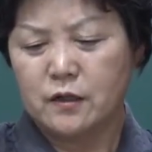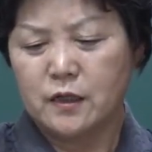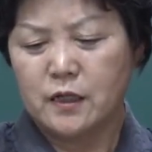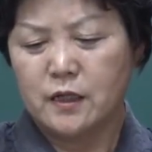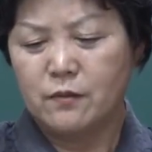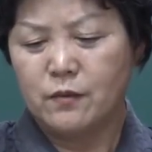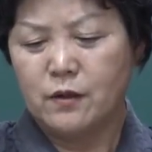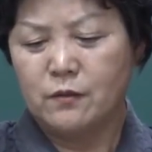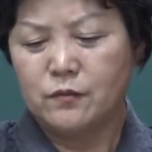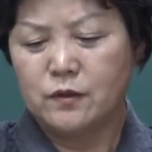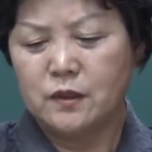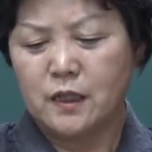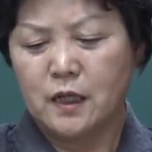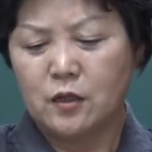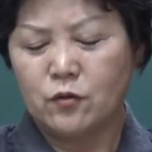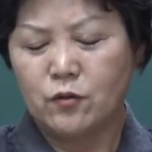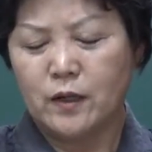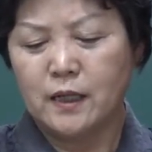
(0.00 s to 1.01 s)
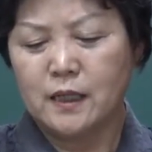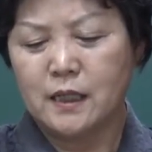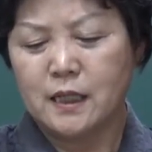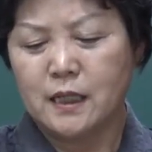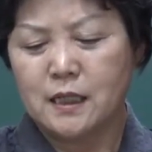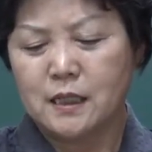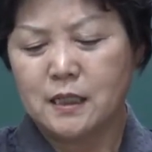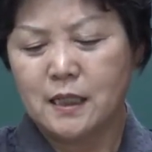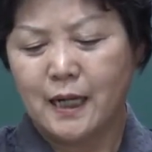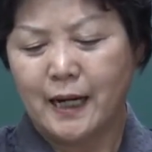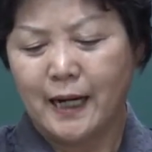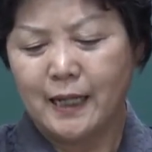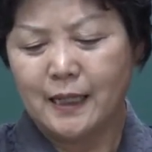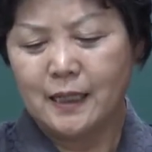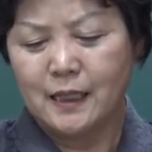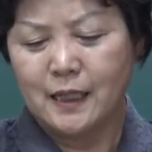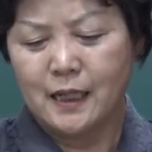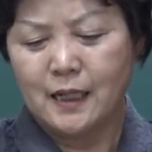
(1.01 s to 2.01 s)
그 힘이 없는데 또한 그
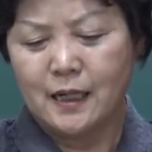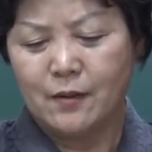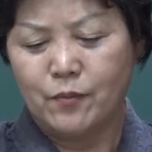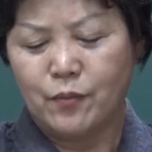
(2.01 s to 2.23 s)
한계가